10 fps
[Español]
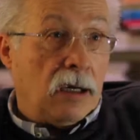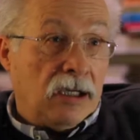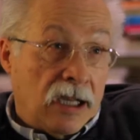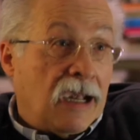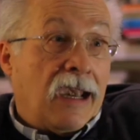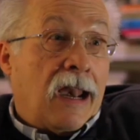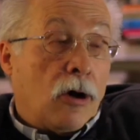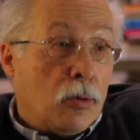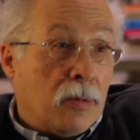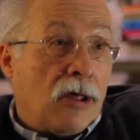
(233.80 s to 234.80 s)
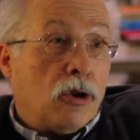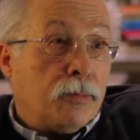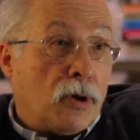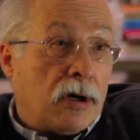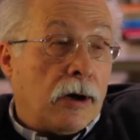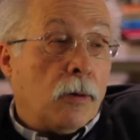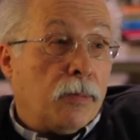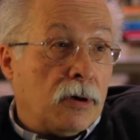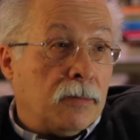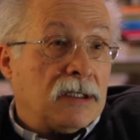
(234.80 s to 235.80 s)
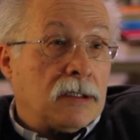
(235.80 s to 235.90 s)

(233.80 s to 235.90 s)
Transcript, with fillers: Y en el alumnado, pues claro, el problema es